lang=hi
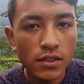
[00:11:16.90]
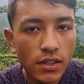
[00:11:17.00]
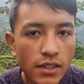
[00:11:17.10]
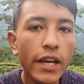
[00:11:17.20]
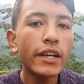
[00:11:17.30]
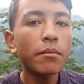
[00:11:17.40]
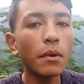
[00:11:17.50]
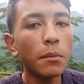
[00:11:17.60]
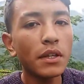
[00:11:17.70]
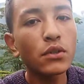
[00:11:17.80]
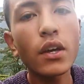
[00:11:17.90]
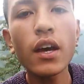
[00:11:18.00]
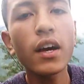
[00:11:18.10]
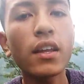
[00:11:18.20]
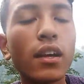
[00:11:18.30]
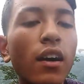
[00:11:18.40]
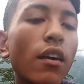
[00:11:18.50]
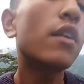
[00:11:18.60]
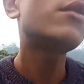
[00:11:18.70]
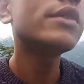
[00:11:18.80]
जिस गेटअप में मैं सुखिया गया था
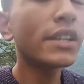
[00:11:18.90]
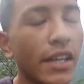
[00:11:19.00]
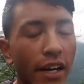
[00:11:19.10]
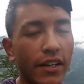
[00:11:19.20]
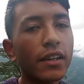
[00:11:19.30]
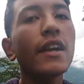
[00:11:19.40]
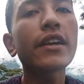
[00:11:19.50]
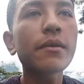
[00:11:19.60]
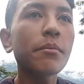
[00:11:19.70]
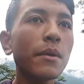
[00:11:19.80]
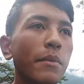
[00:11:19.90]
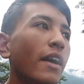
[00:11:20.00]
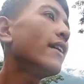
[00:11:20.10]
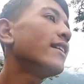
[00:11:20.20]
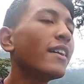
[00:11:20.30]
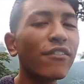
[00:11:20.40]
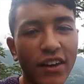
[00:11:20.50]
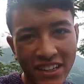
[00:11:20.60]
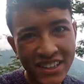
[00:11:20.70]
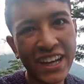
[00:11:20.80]
और उसी गेट गेटअप में मैं
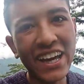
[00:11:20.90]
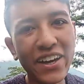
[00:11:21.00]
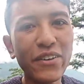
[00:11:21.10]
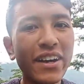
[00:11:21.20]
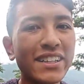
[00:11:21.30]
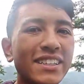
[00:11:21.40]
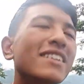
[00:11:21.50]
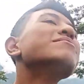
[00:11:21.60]
फैक्ट्री आया हूँ इस